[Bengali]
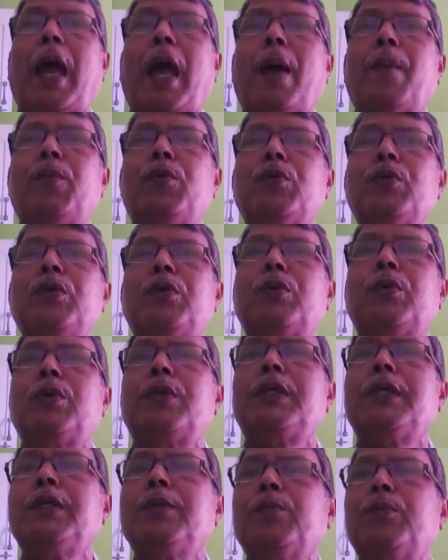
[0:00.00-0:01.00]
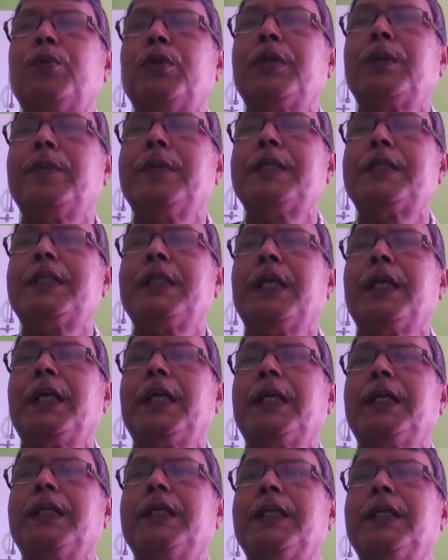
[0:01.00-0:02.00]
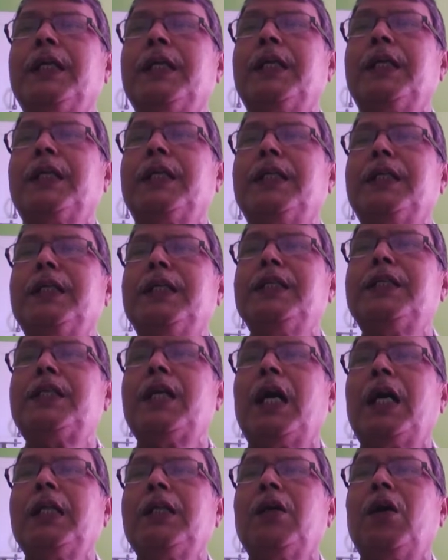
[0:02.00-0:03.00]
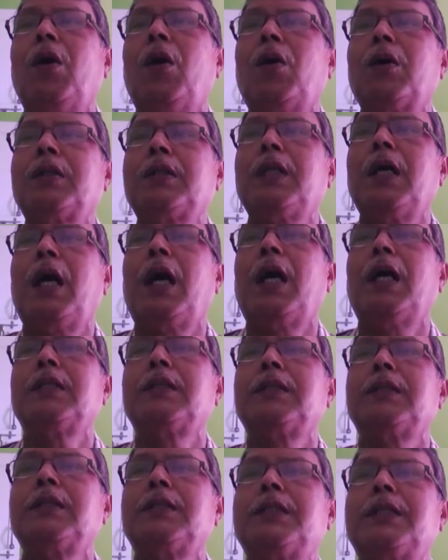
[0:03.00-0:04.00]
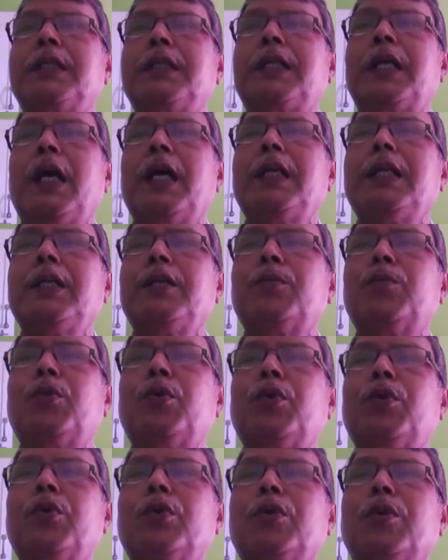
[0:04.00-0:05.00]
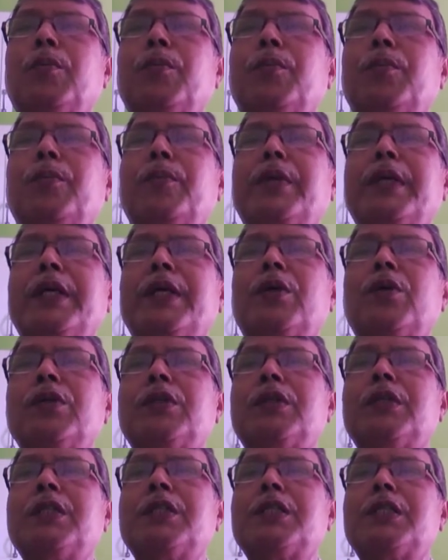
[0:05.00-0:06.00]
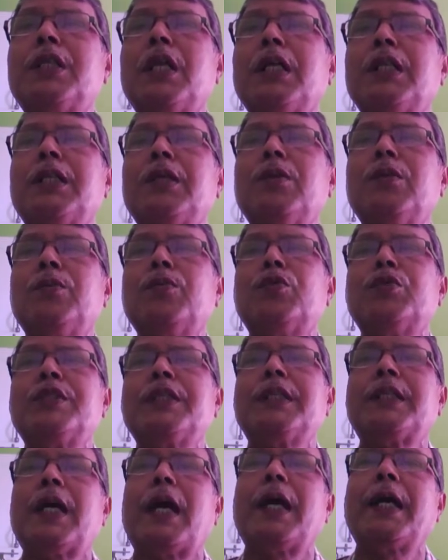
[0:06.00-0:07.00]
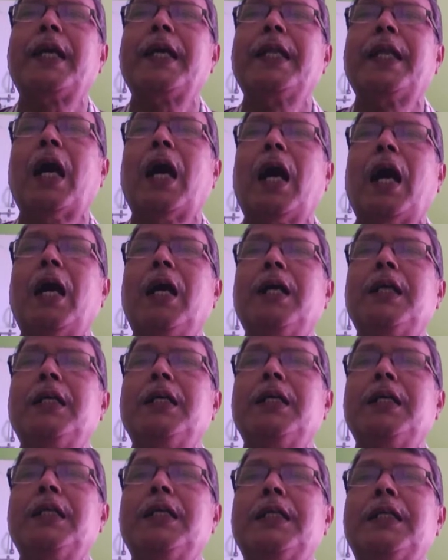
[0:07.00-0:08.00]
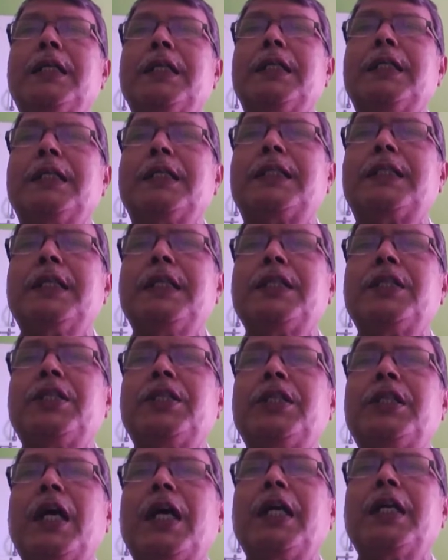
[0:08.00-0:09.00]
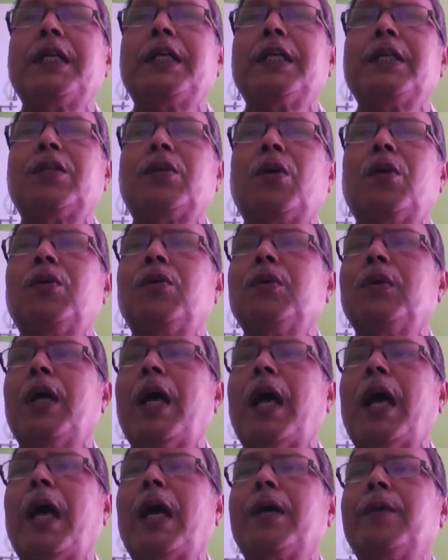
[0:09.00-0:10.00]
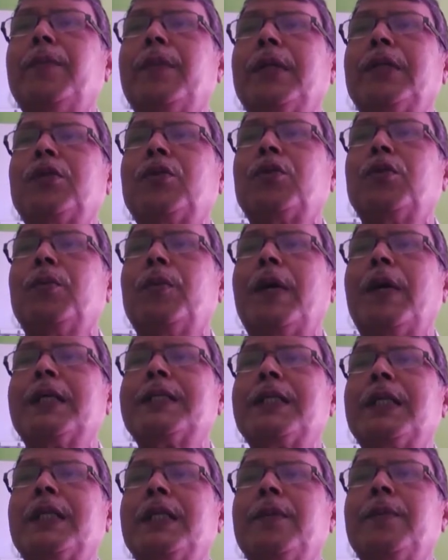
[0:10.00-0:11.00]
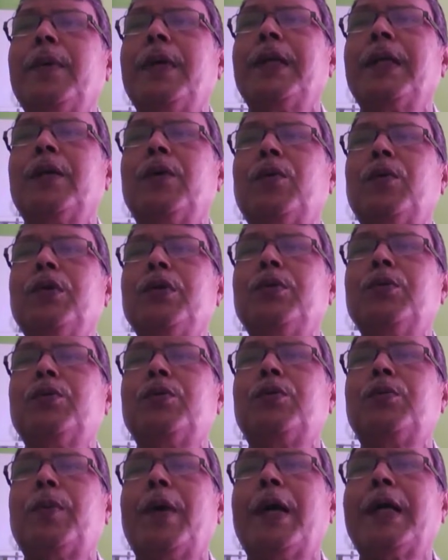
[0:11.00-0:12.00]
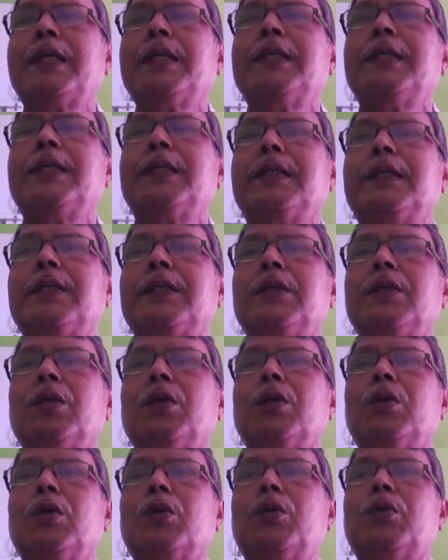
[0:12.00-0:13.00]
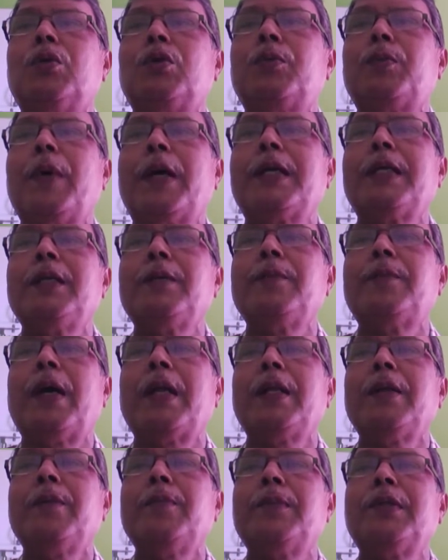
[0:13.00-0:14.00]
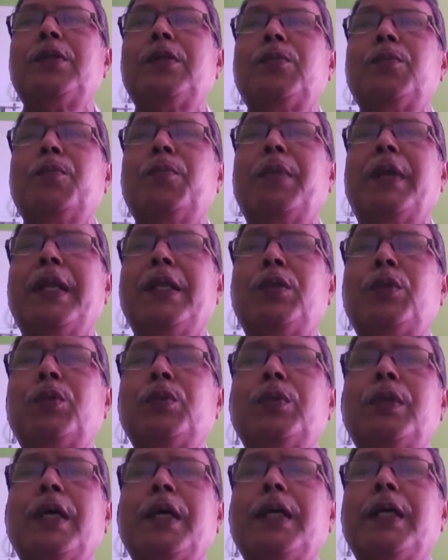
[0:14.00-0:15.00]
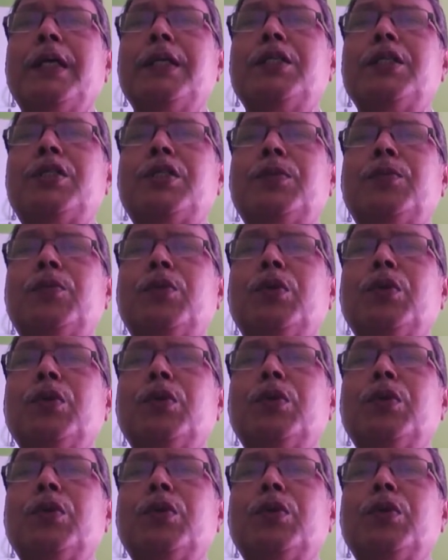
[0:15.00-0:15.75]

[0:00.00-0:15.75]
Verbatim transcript: এমন কঠিন পরিবেশে নিষাদ অর্থাৎ শিকারীর মন মৃগতৃষ্ণাতেও মজে থাকে না সে শিকারীকে তখন একমাত্র বাঁচাতে পারে ওই উটপাখি উটপাখি পারে মৃত্যু থেকে জীবন